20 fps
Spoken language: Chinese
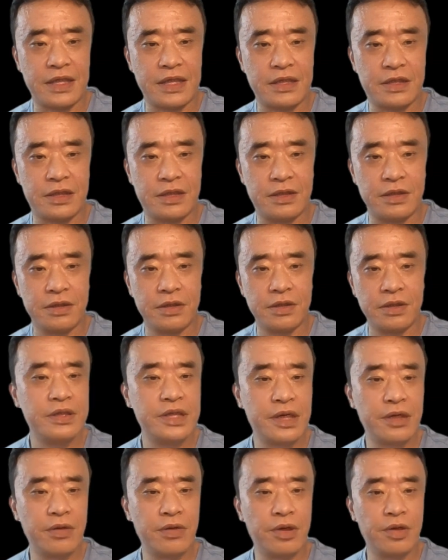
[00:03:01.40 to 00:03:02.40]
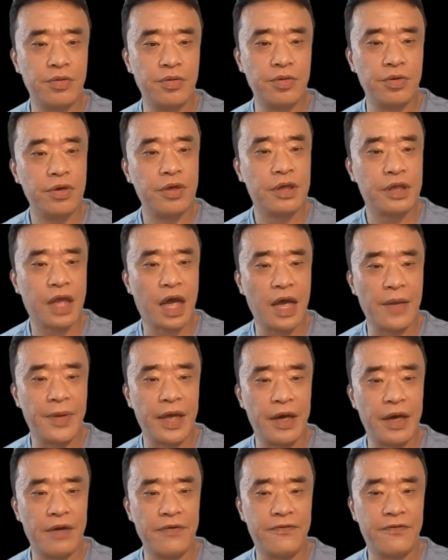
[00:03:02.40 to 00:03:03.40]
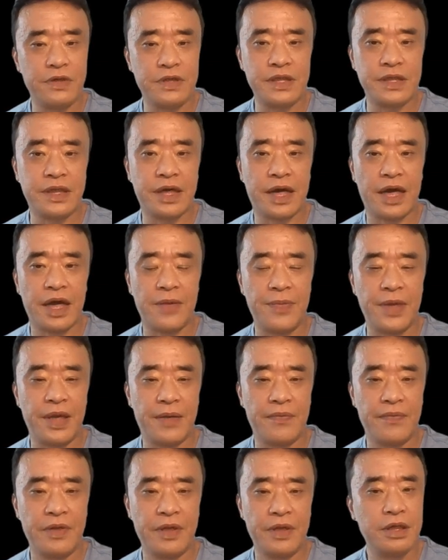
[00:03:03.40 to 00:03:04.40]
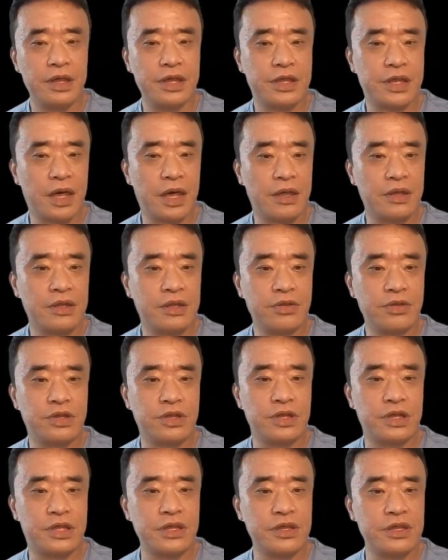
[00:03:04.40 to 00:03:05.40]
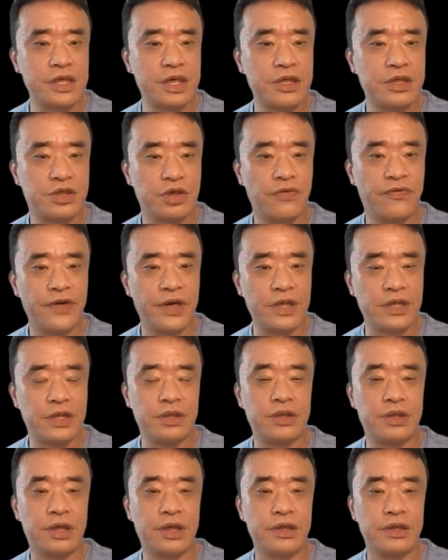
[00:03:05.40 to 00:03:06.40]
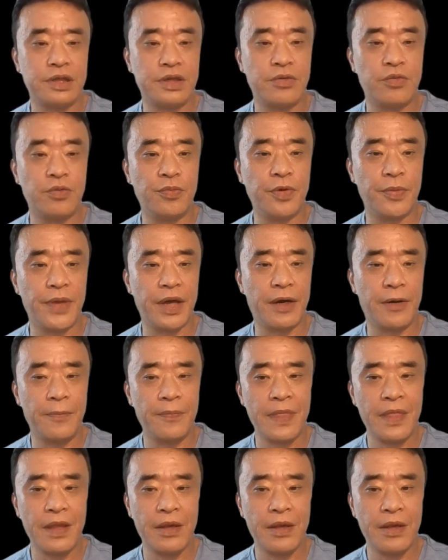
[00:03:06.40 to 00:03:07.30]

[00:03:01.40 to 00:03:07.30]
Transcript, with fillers: 气层，降落于太平洋附近的海面。以上就是星舰首飞时的任务目标。